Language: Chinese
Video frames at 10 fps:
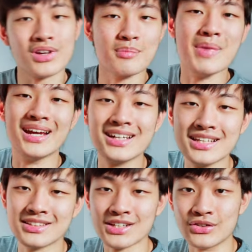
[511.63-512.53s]
一个美
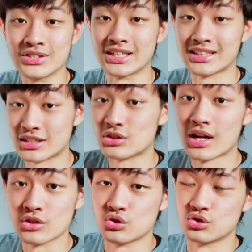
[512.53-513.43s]
丽的造型，但是
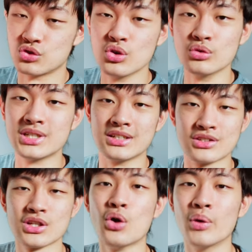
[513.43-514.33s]
它的实用性
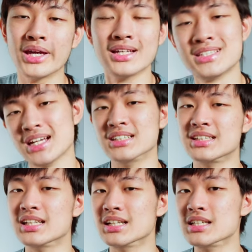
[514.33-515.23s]
稍微降
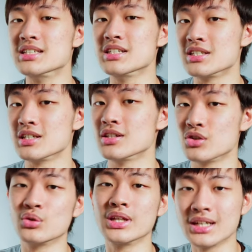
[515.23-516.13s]
低了一些些，
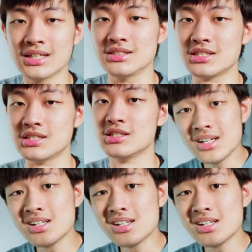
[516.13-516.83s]
有点可惜。